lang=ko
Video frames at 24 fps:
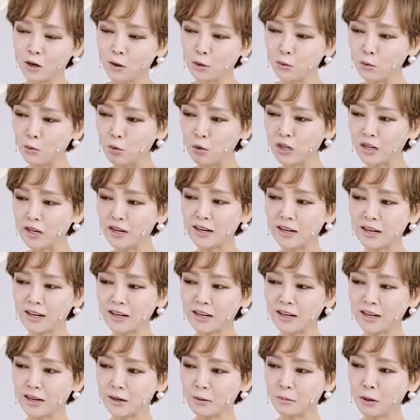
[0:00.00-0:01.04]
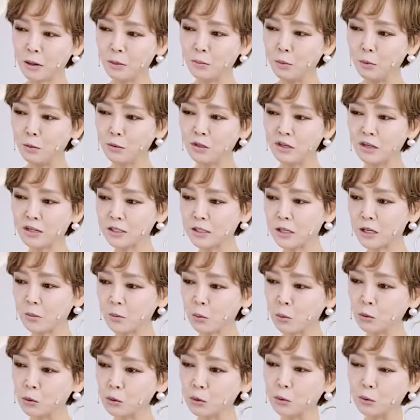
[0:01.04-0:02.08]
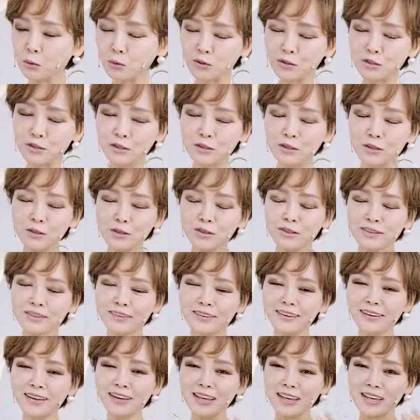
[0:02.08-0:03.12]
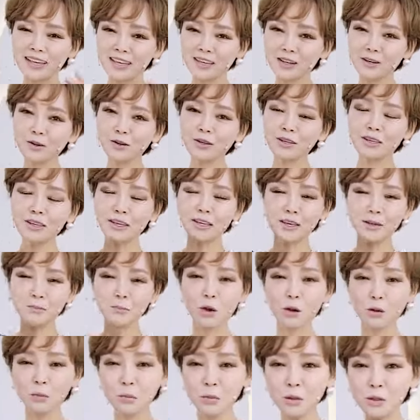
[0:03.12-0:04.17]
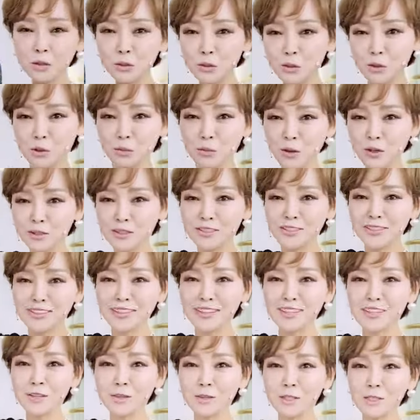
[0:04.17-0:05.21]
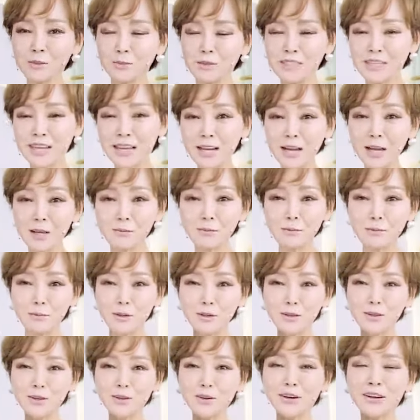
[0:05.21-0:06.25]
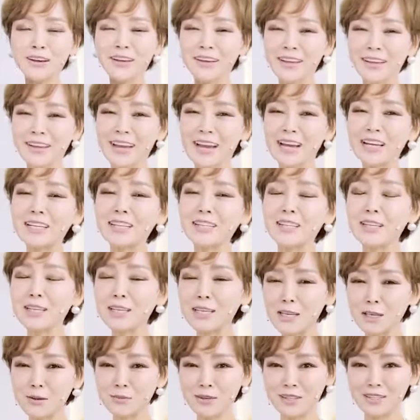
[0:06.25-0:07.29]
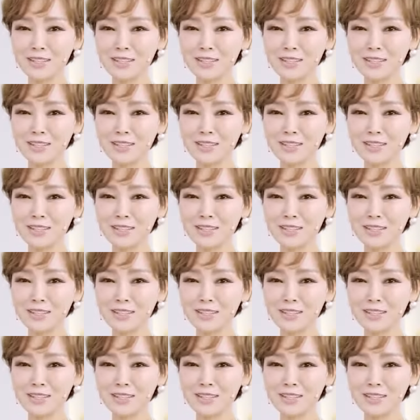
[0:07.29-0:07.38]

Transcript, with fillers: 우리가 반포드레스의 모든 옷들은요, 이렇게 평면적으로 폈을 땐 이렇지만 제가 입으면요 그 느낌이